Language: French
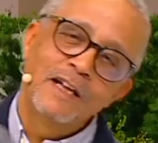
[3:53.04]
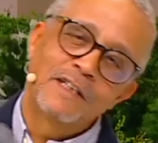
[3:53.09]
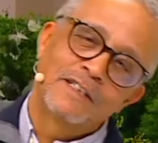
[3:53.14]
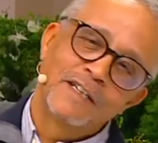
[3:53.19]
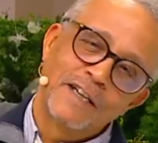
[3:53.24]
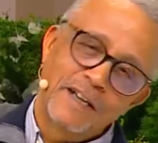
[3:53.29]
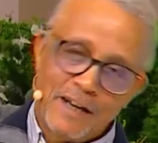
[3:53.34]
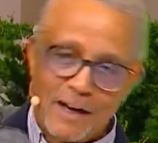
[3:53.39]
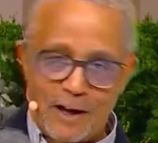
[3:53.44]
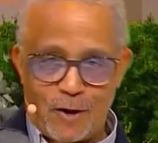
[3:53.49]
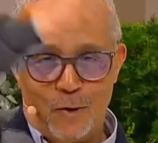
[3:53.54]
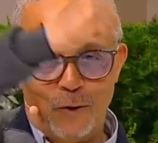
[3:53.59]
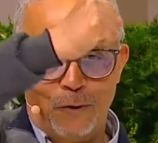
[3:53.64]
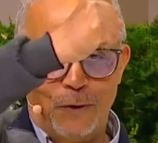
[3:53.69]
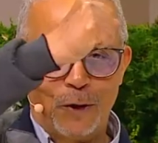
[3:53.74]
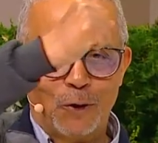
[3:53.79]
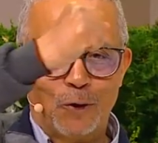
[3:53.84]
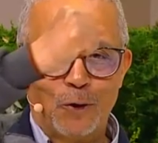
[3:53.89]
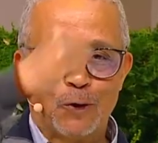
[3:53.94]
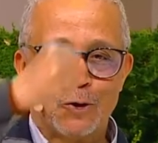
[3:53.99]
tirer la
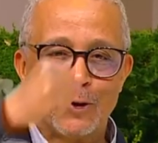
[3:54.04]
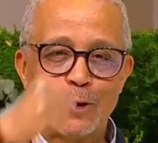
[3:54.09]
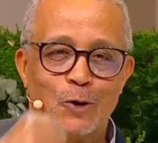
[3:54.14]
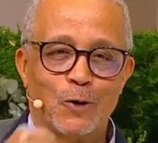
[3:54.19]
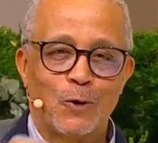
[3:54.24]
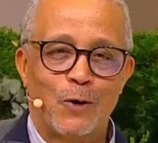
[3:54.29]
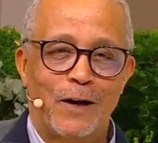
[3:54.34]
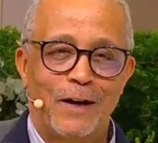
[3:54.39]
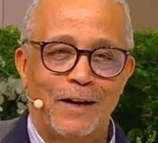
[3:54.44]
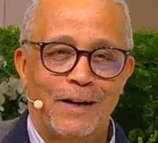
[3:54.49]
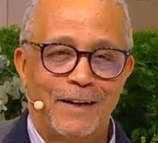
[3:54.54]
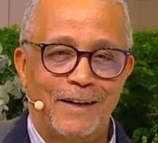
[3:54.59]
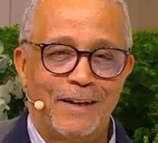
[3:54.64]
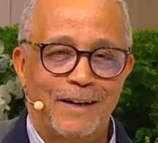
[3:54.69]
couverture sur soi.